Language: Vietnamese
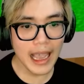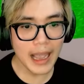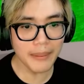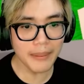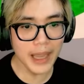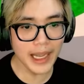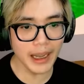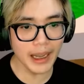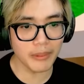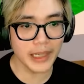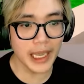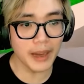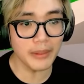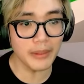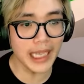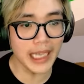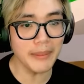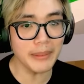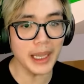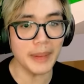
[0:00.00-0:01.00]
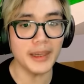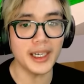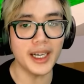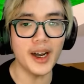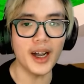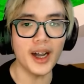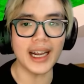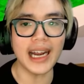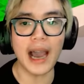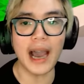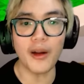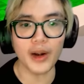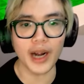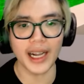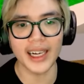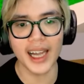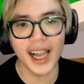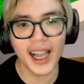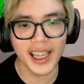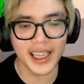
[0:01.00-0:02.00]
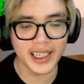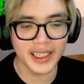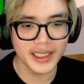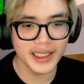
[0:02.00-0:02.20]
em biết ông kia ông kiếm kim cương ở đâu rồi anh ơi